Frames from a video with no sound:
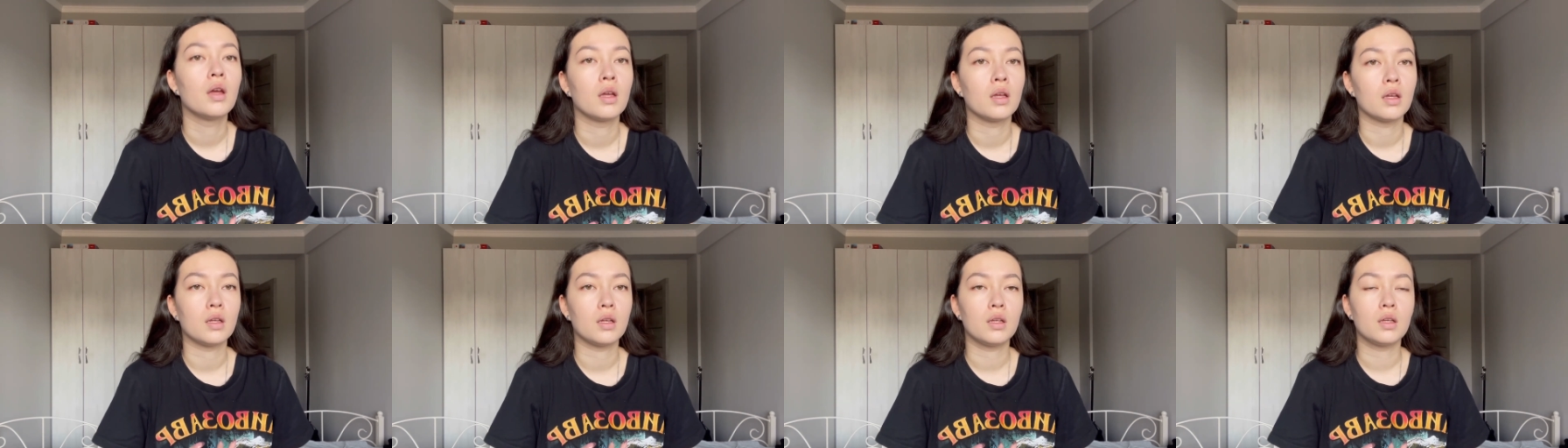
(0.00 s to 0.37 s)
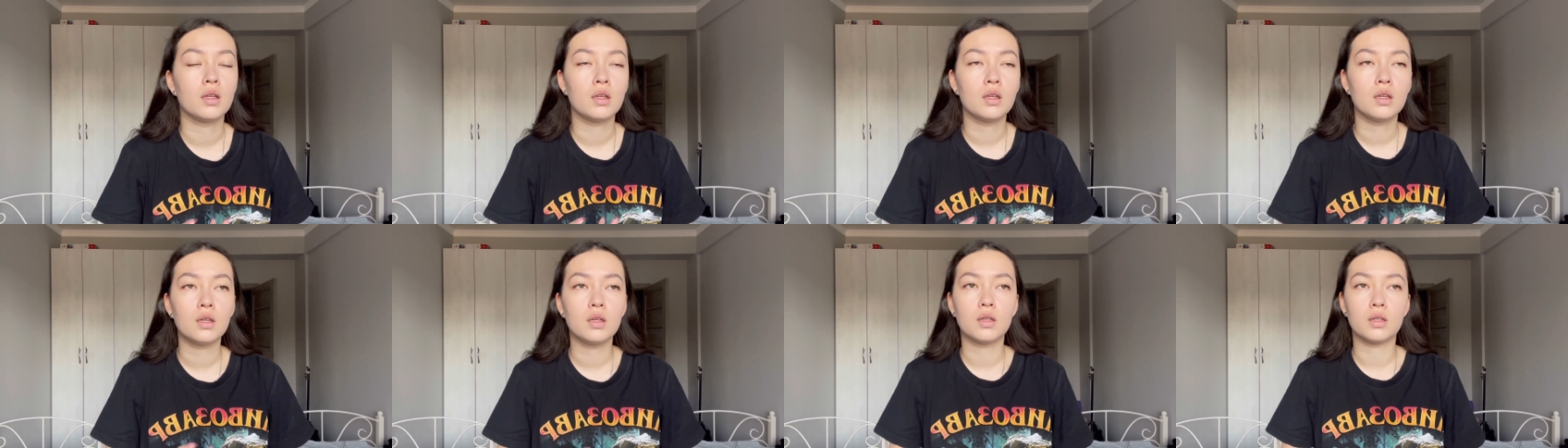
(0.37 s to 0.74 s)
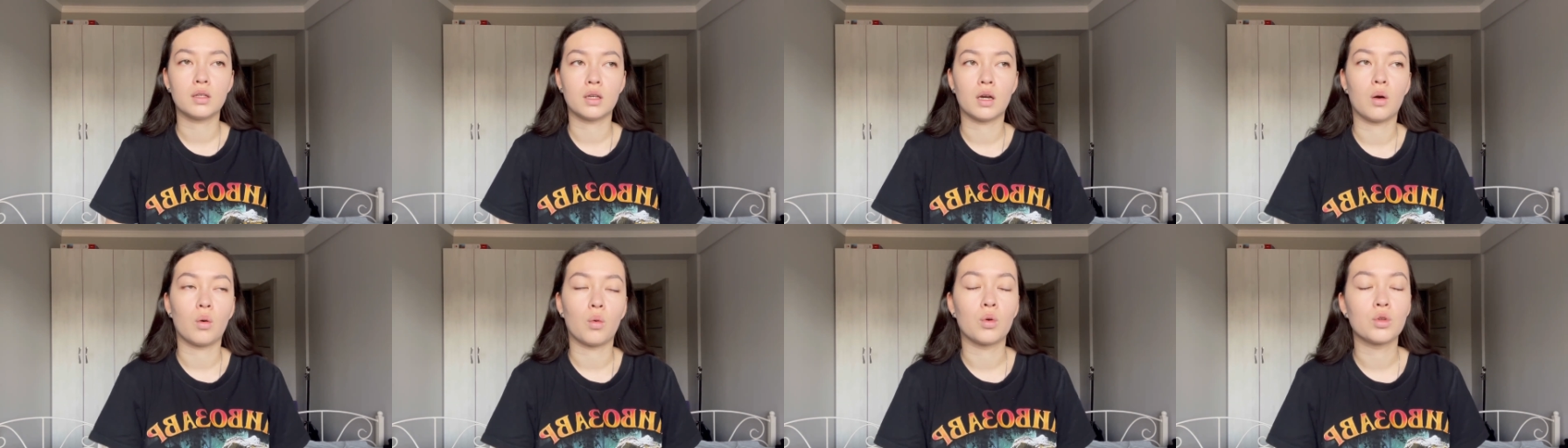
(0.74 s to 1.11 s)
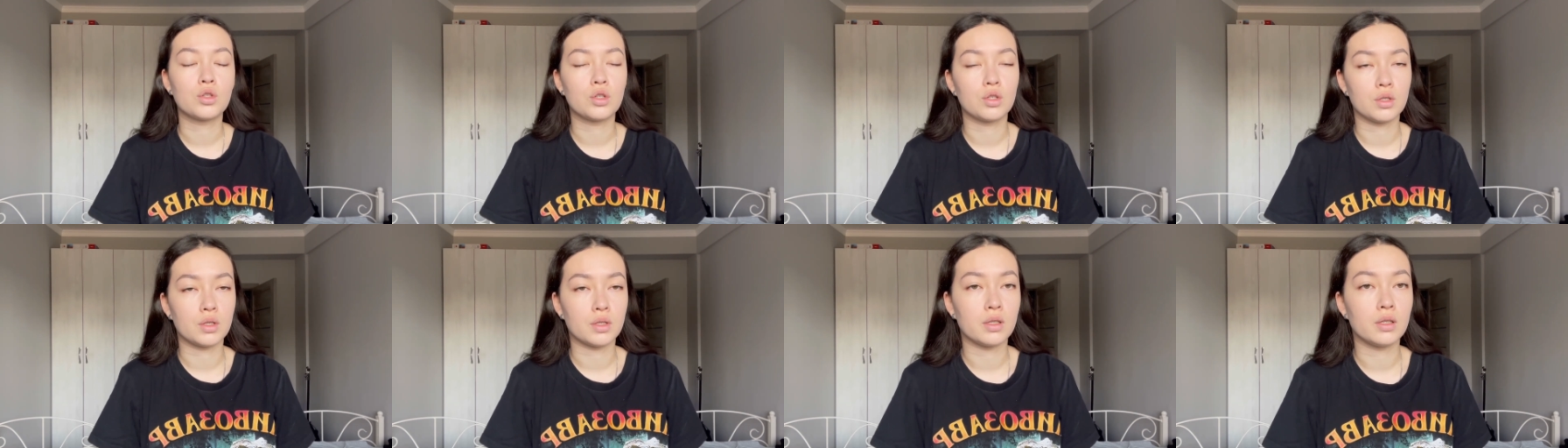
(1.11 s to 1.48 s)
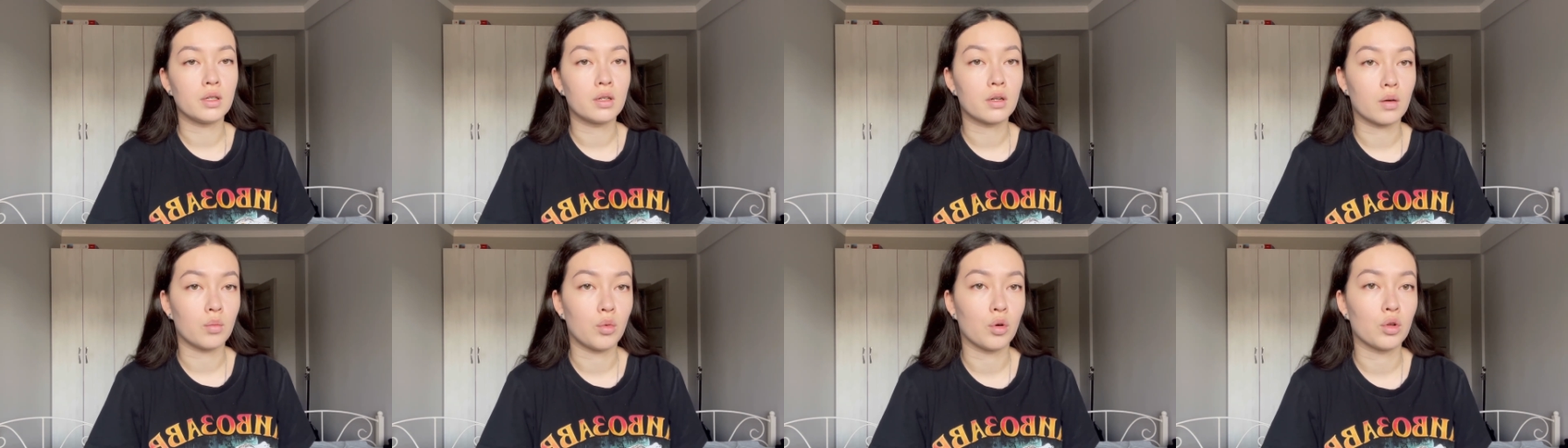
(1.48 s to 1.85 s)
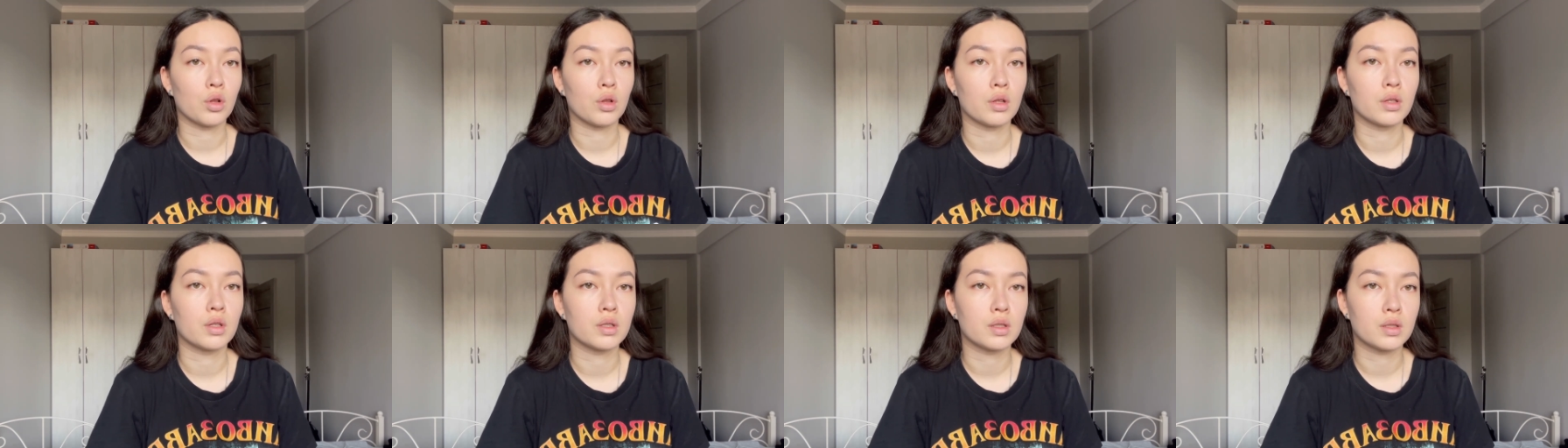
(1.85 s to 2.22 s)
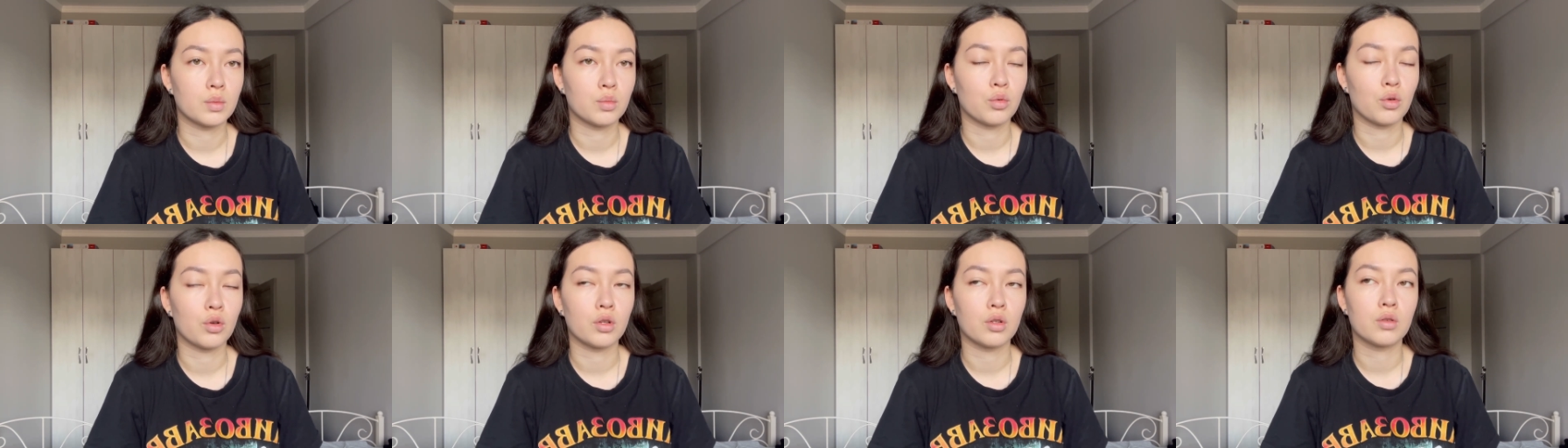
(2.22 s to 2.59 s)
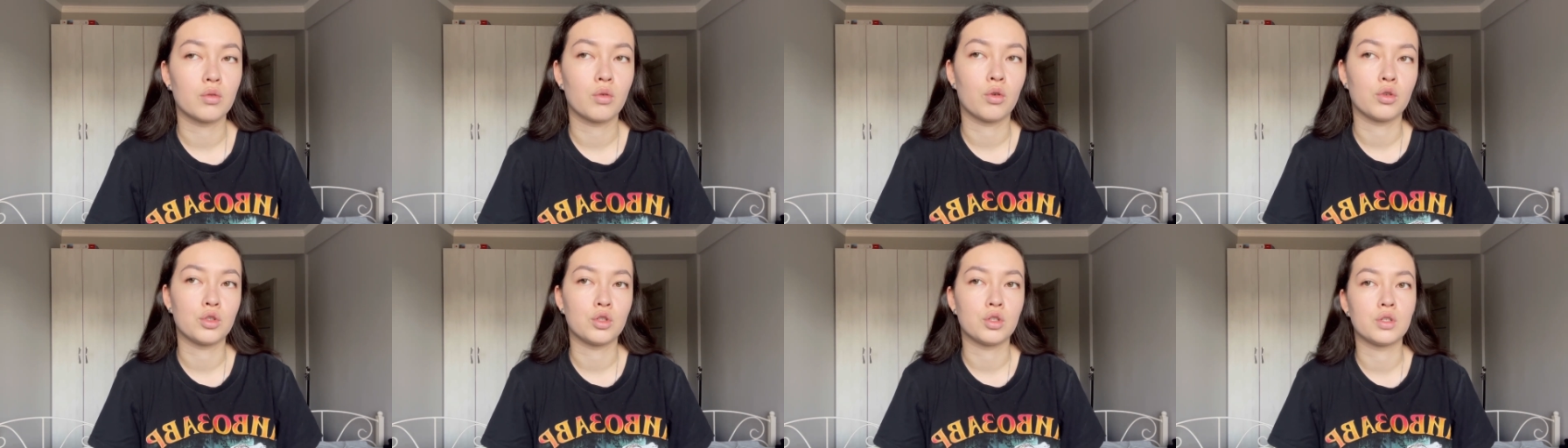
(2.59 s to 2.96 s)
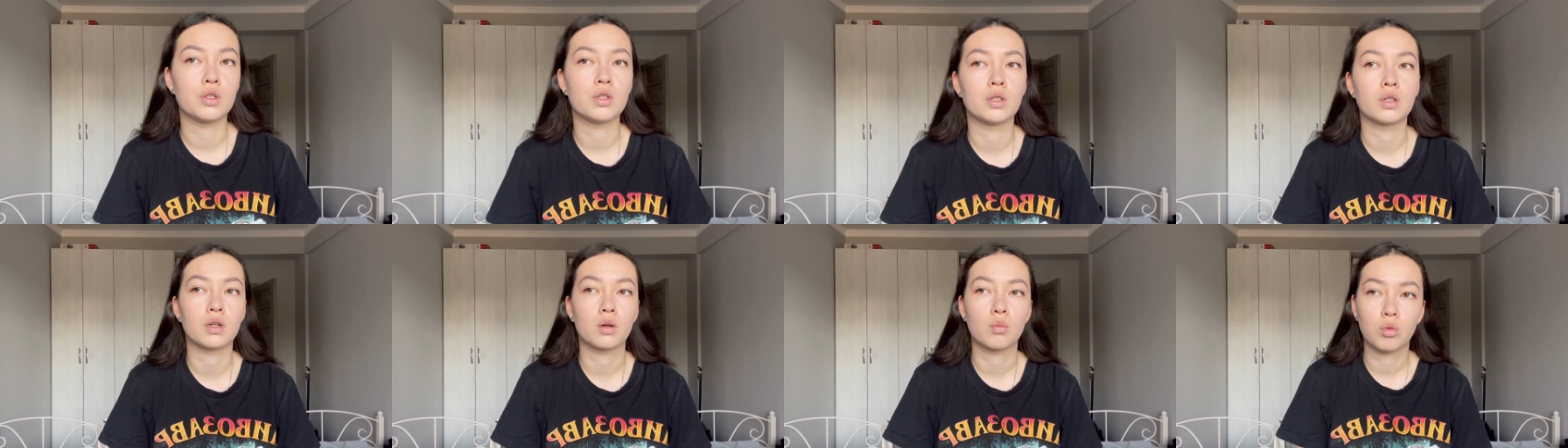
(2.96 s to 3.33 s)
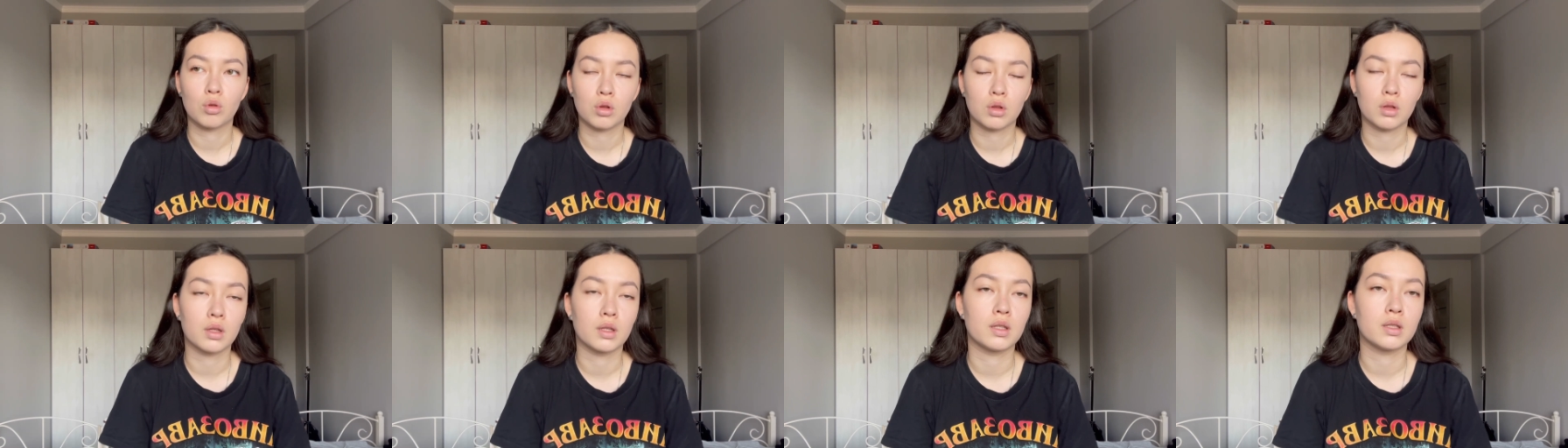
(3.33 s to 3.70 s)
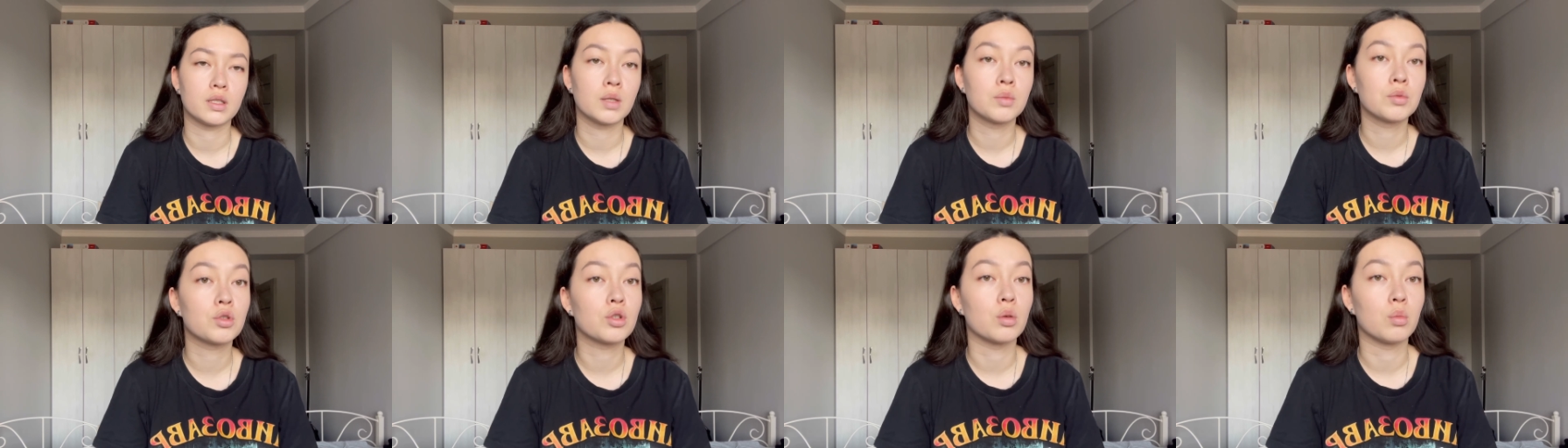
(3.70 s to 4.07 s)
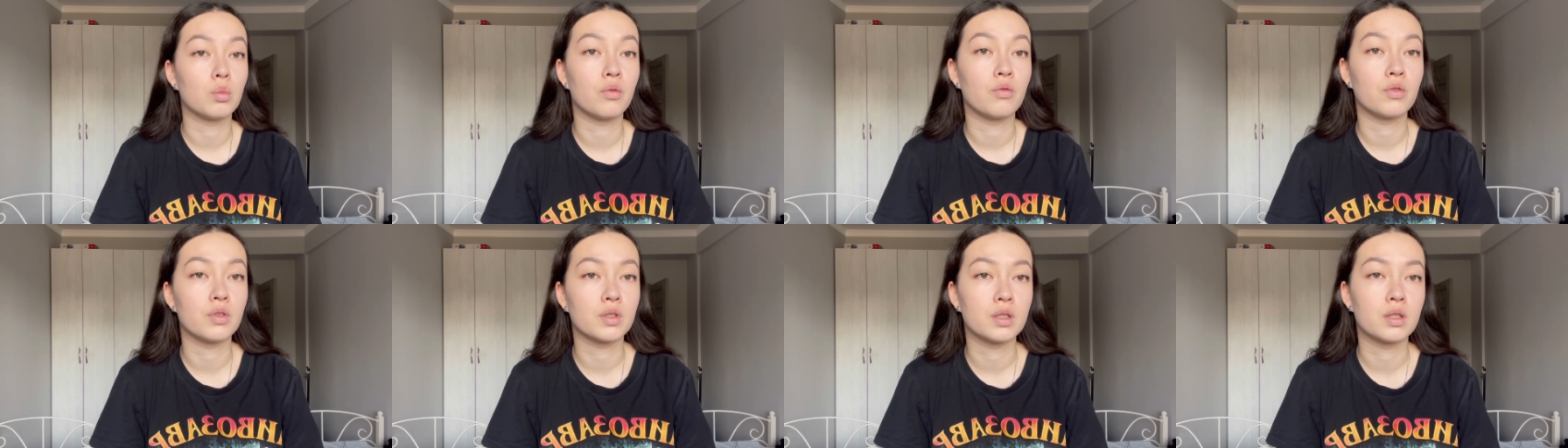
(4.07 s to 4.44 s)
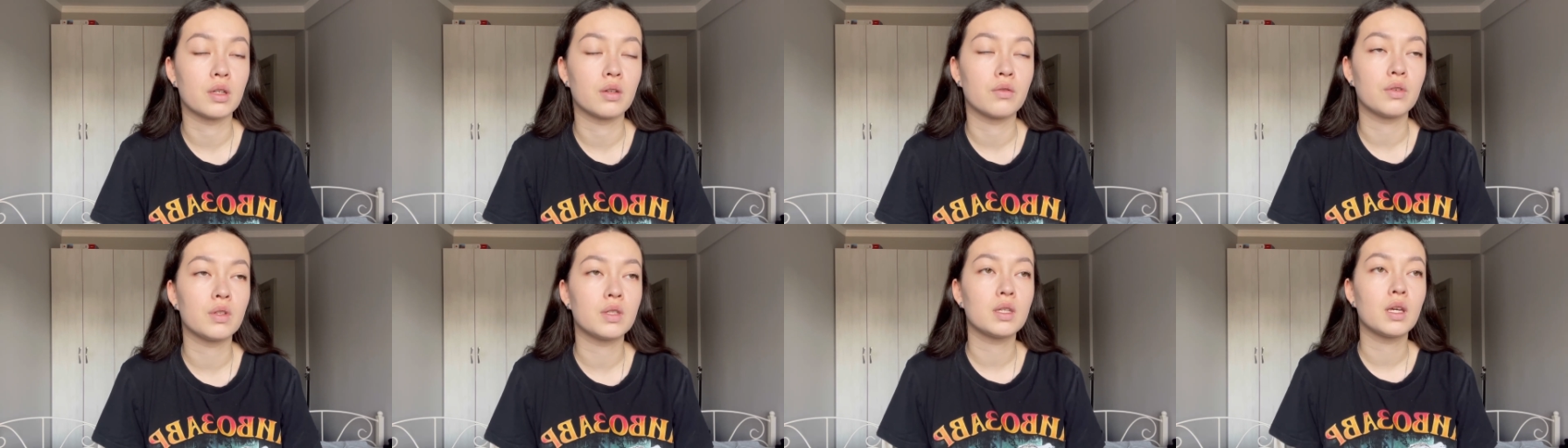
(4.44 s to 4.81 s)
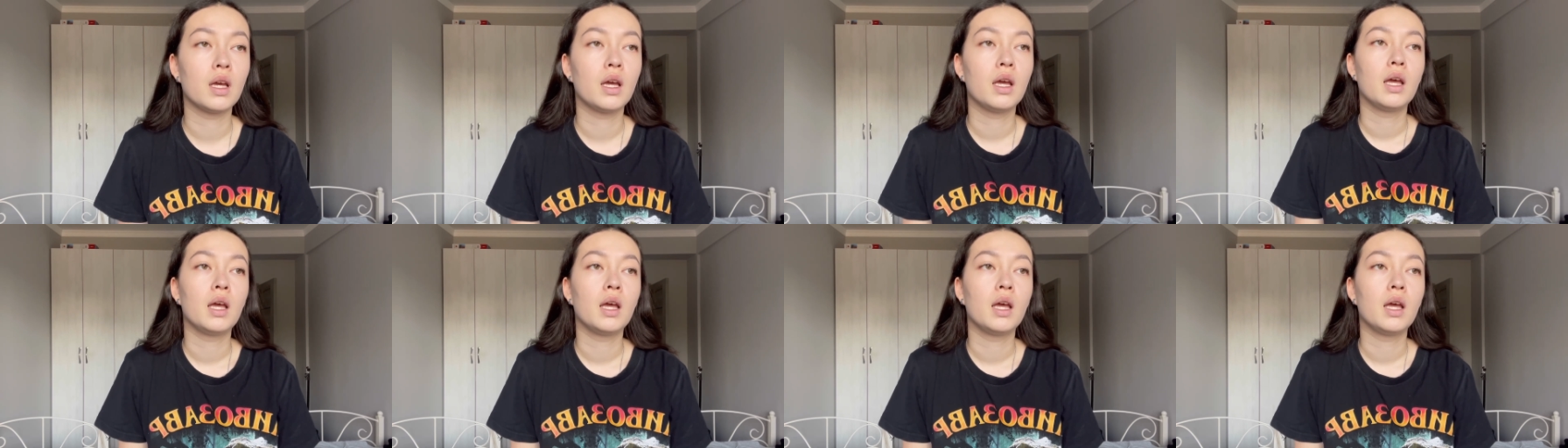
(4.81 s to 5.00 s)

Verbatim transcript: и я очень сильно работала над собой, очень сильно работала над тем, чтобы выздороветь.